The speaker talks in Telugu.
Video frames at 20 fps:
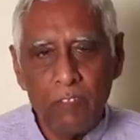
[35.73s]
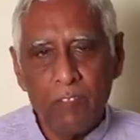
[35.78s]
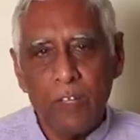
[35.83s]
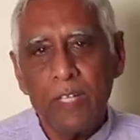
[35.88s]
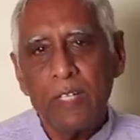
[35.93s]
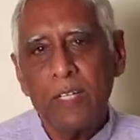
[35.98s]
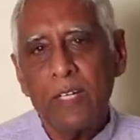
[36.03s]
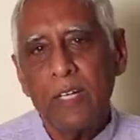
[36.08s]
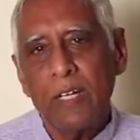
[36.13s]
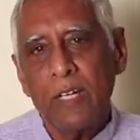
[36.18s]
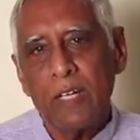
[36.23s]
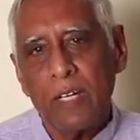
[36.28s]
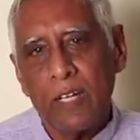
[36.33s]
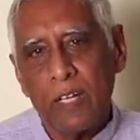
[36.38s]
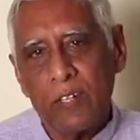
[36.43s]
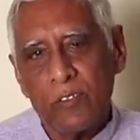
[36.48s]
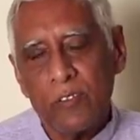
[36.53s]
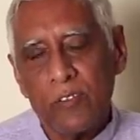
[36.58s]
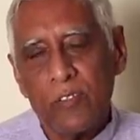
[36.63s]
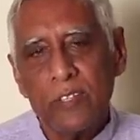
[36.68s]
వెంటనే
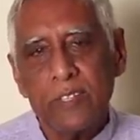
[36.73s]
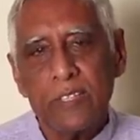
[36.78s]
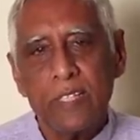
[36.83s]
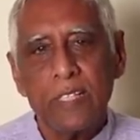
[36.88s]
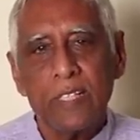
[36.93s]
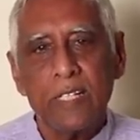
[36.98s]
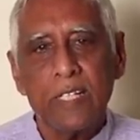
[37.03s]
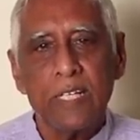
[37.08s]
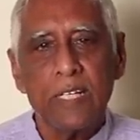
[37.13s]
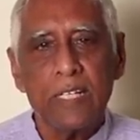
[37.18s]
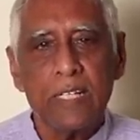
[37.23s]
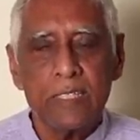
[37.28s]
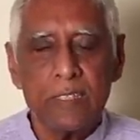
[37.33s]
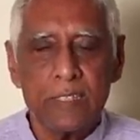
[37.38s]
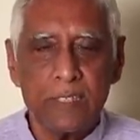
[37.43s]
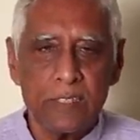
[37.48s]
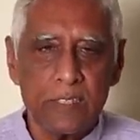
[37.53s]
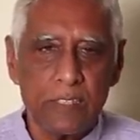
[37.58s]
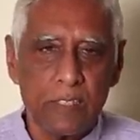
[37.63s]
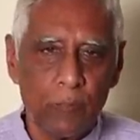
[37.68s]
కంట్రోల్ చేయడానికి
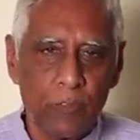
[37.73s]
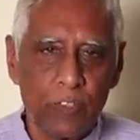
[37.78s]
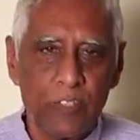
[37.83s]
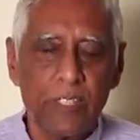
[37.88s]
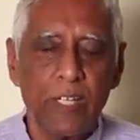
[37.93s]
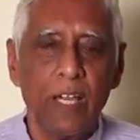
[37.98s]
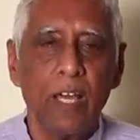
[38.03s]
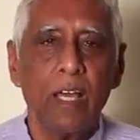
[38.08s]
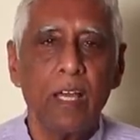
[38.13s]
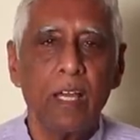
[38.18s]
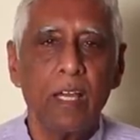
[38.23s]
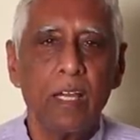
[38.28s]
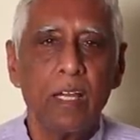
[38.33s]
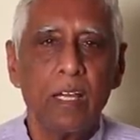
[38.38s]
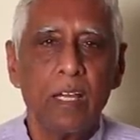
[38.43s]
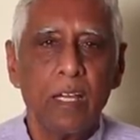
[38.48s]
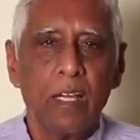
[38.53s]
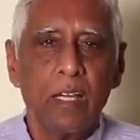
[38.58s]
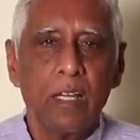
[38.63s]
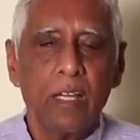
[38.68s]
చేసే ముద్ర
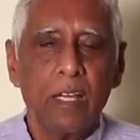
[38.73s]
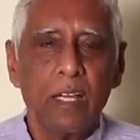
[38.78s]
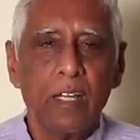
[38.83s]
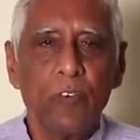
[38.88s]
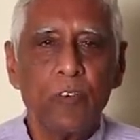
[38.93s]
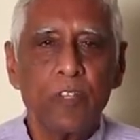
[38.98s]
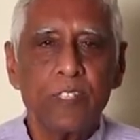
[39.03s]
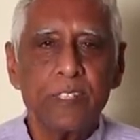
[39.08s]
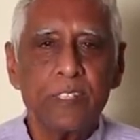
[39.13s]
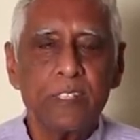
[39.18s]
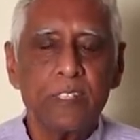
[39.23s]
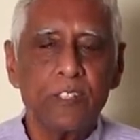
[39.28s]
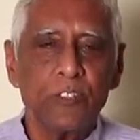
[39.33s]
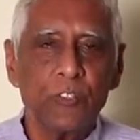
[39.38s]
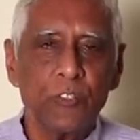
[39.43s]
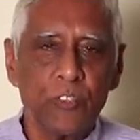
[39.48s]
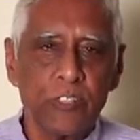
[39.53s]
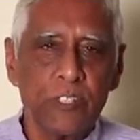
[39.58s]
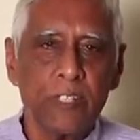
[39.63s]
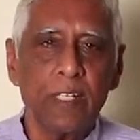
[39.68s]
కానీ ఒక చిన్న
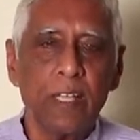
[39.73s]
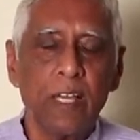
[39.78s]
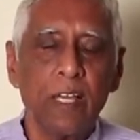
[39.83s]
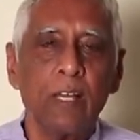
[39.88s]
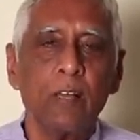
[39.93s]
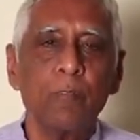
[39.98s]
సూచన